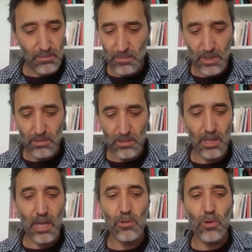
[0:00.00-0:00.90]
bueno, que
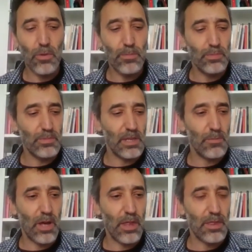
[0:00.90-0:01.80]
ya todos
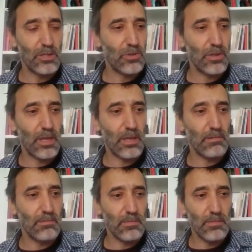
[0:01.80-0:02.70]
tenemos acceso, de
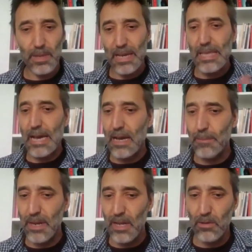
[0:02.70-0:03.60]
pequeñas
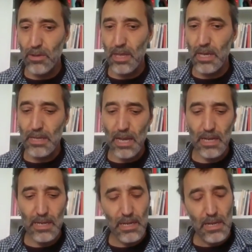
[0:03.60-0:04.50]
cámaras
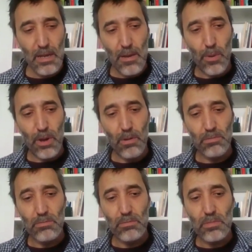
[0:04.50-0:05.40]
digitales, pues
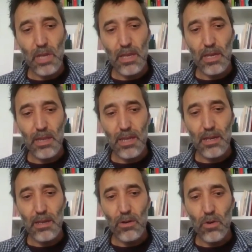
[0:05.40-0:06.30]
un, taller
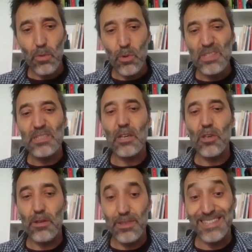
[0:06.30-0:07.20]
de cómo
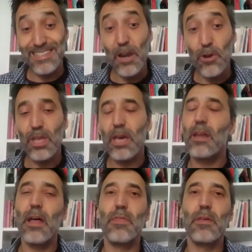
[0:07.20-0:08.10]
desarrollar,
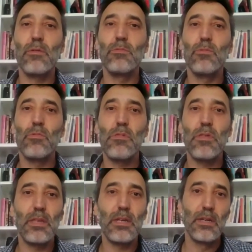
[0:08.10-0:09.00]
hacer un,
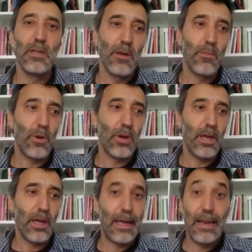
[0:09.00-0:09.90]
cine
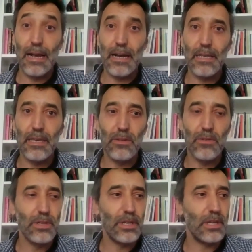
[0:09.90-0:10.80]
pues en la calle,
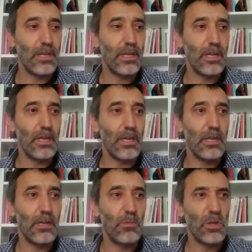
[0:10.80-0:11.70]
¿no?
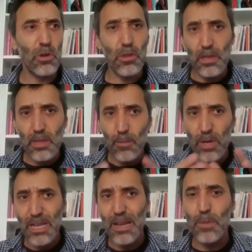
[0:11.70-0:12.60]
Y, bueno, nos centramos
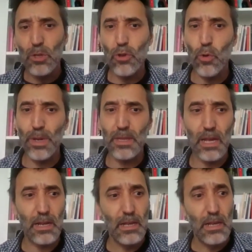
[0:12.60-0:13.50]
en el ámbito
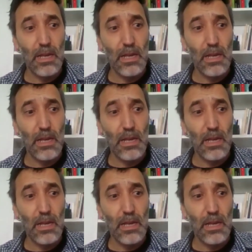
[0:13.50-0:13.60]
documental.